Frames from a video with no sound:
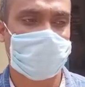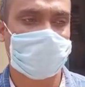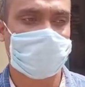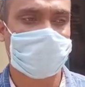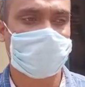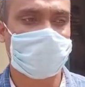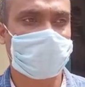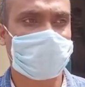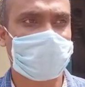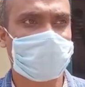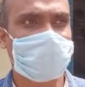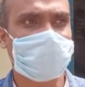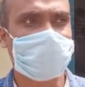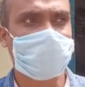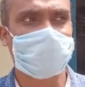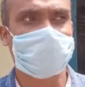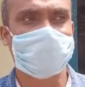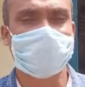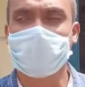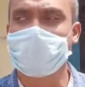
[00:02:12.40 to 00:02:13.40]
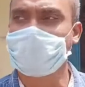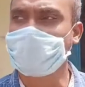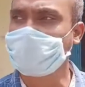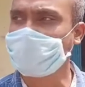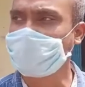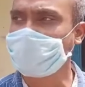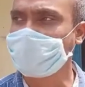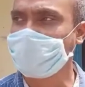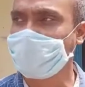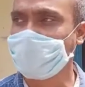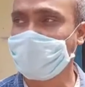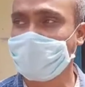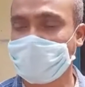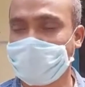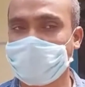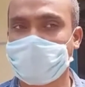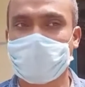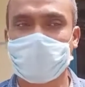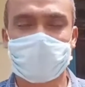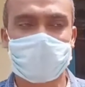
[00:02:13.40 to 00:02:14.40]
যে ডক্টরবাবু ঘুম থেকে
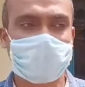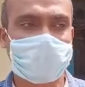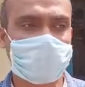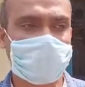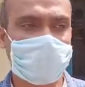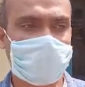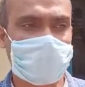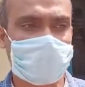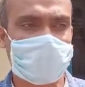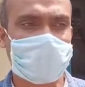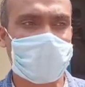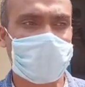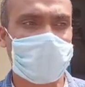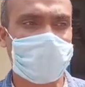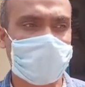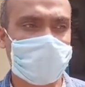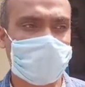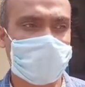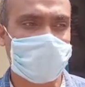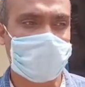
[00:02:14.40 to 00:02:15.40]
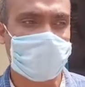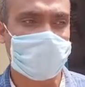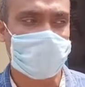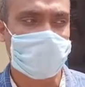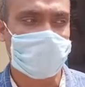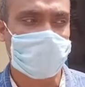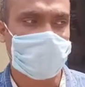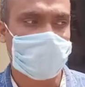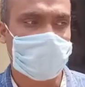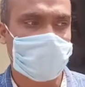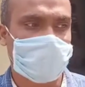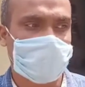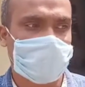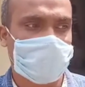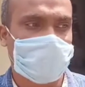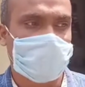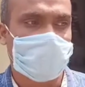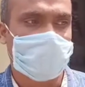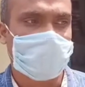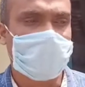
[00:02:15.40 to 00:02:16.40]
দরজাটা খুলুন আমি কেন
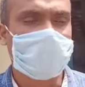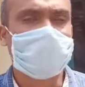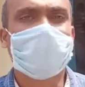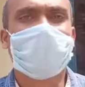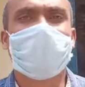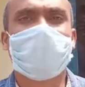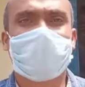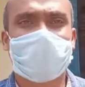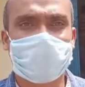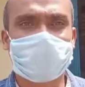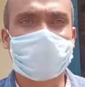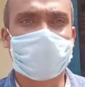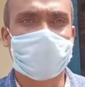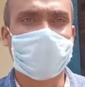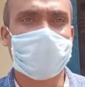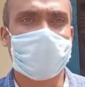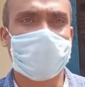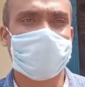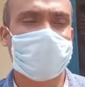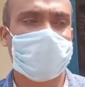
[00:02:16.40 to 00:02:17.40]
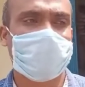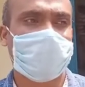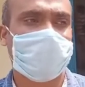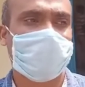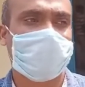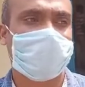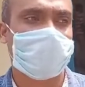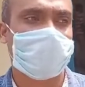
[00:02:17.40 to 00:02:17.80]
তাই ভালো কোনো শরীর খারাপ কিনা